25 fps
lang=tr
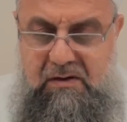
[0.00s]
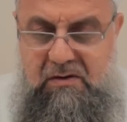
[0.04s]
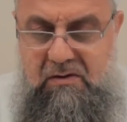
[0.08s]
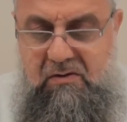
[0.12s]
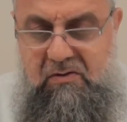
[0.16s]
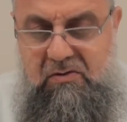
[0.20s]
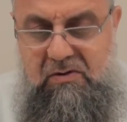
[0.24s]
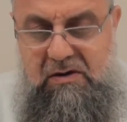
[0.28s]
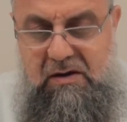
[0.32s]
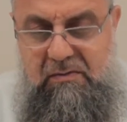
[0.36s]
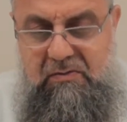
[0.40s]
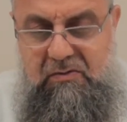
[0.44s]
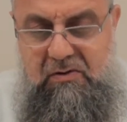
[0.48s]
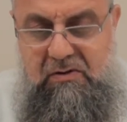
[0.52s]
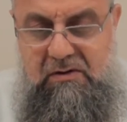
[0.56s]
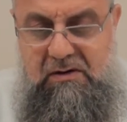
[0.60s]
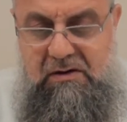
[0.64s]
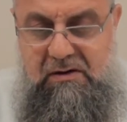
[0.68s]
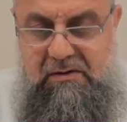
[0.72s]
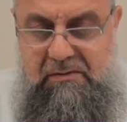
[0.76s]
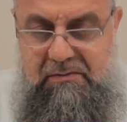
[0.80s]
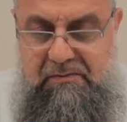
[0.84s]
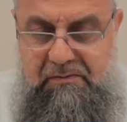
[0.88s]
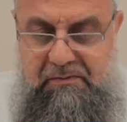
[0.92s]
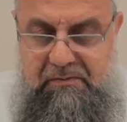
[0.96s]
O kitapta öyle.
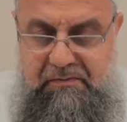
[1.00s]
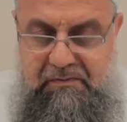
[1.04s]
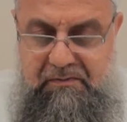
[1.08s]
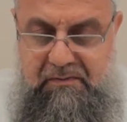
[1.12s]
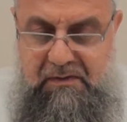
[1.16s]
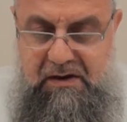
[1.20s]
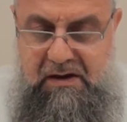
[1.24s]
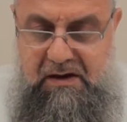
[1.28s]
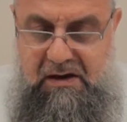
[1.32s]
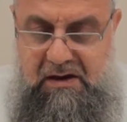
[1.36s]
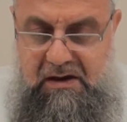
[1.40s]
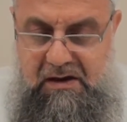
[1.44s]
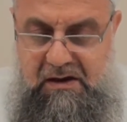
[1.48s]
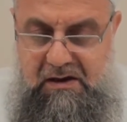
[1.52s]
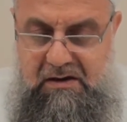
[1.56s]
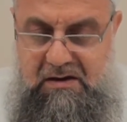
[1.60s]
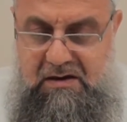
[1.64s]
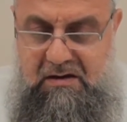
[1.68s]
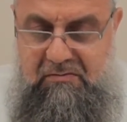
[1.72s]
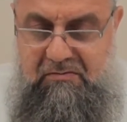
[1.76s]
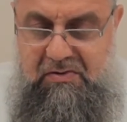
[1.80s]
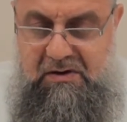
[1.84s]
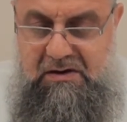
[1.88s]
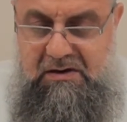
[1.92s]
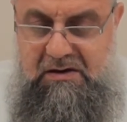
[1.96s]

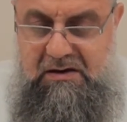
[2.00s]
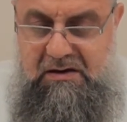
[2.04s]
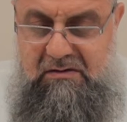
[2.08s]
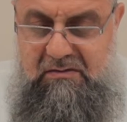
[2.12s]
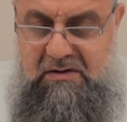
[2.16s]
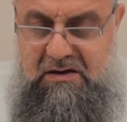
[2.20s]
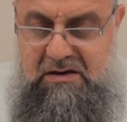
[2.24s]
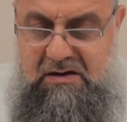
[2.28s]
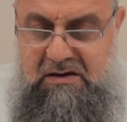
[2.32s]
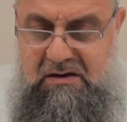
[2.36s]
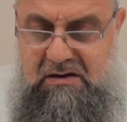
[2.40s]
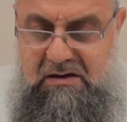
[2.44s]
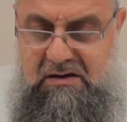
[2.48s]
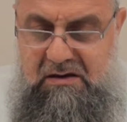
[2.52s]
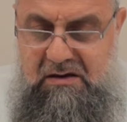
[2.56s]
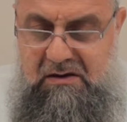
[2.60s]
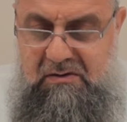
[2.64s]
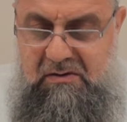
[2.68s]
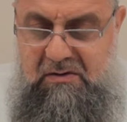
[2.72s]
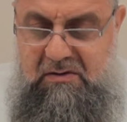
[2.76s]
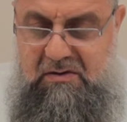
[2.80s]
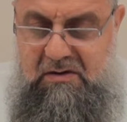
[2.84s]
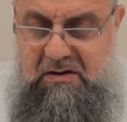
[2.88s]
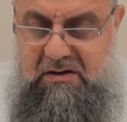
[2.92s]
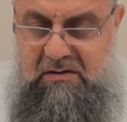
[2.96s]
Cebbar kelimesinin
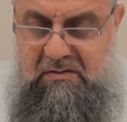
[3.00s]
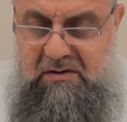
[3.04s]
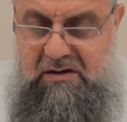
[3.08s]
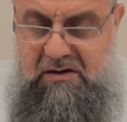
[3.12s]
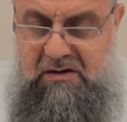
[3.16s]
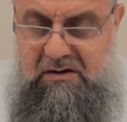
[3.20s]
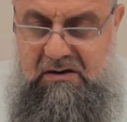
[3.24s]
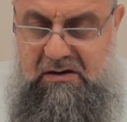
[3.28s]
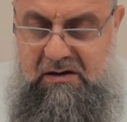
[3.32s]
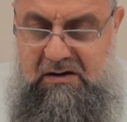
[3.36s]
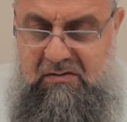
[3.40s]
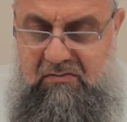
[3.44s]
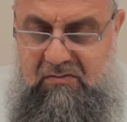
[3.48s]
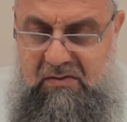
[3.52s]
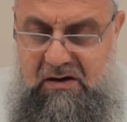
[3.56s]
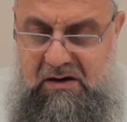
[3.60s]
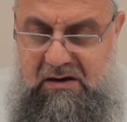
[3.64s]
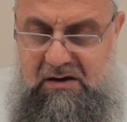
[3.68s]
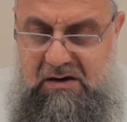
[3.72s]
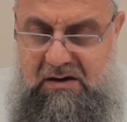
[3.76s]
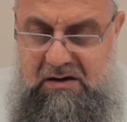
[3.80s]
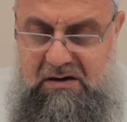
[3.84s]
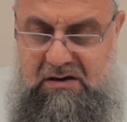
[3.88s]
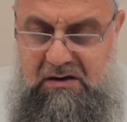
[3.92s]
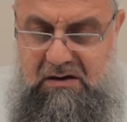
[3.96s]
Efendimiz Aleyhisselam hakkındaki
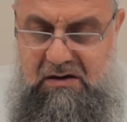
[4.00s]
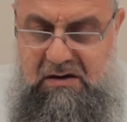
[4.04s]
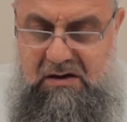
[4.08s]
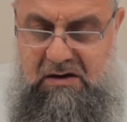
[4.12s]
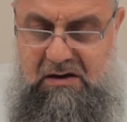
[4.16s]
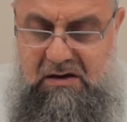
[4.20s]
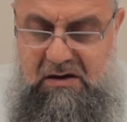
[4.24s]
manası